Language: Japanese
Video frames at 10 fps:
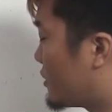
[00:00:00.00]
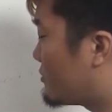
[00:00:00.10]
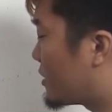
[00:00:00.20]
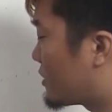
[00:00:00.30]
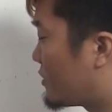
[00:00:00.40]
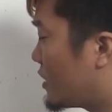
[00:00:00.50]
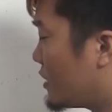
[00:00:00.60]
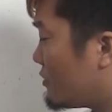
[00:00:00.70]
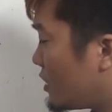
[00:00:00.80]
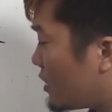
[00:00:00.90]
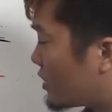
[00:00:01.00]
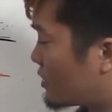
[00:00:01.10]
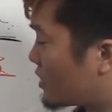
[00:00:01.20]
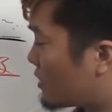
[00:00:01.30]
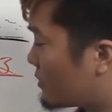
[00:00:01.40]
るまでの間は
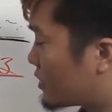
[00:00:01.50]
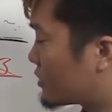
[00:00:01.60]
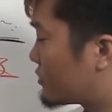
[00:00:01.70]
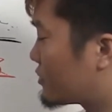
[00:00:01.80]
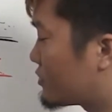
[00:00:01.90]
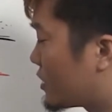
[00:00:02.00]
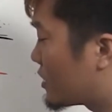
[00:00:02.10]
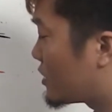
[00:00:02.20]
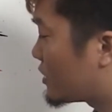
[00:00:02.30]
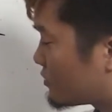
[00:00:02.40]
仲間たちと一緒にやらない